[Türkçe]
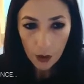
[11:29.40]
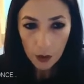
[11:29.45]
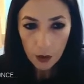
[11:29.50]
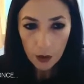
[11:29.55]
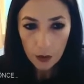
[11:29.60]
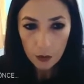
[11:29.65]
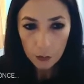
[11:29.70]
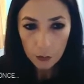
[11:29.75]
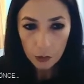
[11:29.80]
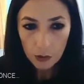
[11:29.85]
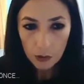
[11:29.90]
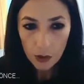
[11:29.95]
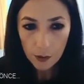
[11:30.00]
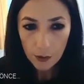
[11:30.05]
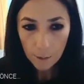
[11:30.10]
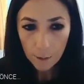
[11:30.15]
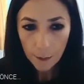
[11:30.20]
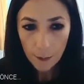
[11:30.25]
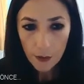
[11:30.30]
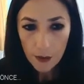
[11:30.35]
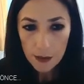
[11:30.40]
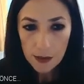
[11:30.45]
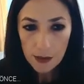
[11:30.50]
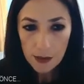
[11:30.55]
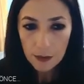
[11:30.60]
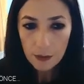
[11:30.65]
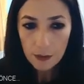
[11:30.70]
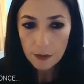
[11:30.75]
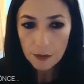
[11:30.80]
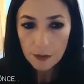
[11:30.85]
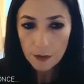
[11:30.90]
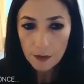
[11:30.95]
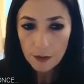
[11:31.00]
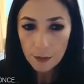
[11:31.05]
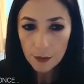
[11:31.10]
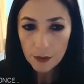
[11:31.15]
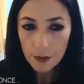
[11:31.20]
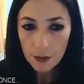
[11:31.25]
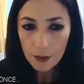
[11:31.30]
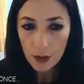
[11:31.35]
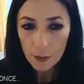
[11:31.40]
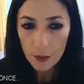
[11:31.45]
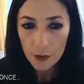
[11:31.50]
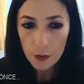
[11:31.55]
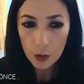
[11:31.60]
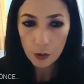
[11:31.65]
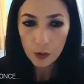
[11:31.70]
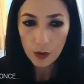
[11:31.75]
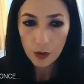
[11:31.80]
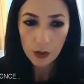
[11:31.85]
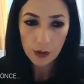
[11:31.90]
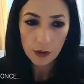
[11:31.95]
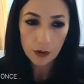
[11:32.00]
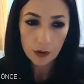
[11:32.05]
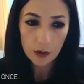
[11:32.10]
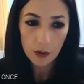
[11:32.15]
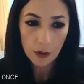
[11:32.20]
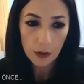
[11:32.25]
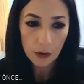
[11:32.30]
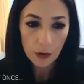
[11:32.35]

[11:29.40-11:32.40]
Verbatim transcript: E, burada sanatın yine bir amaç olarak